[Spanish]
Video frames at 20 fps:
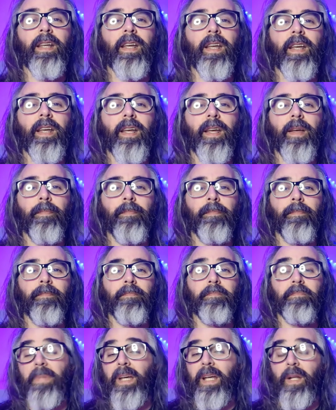
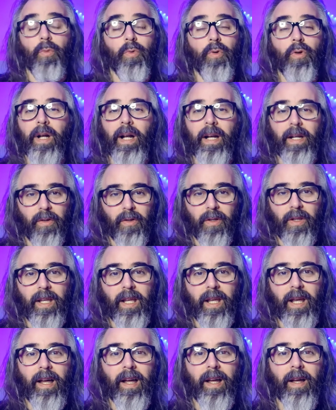em, en un horario y
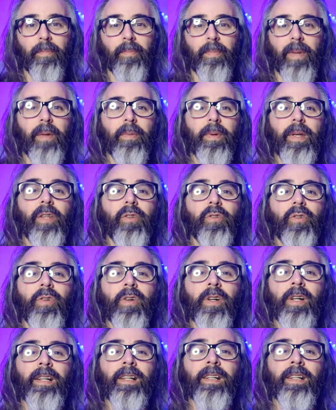día previsto